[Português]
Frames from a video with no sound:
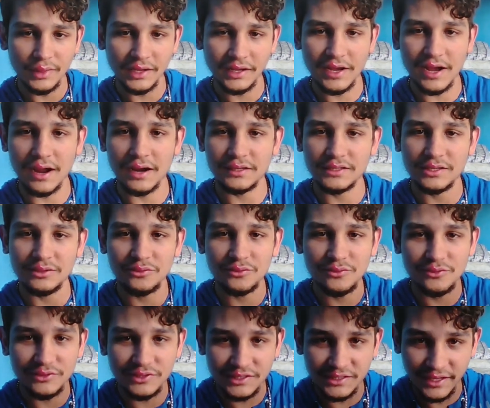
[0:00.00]
Cara, se tu
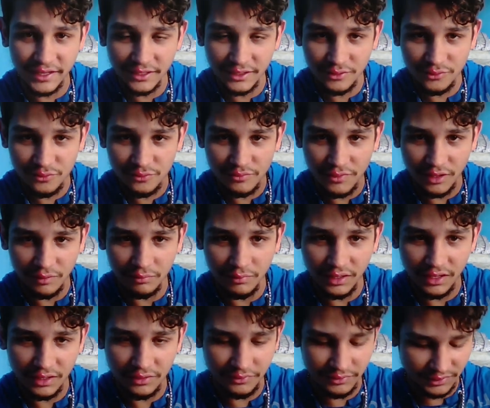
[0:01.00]
consegue comer
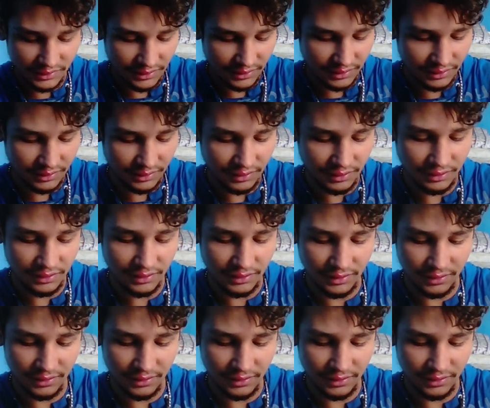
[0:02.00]
bem com isso aqui,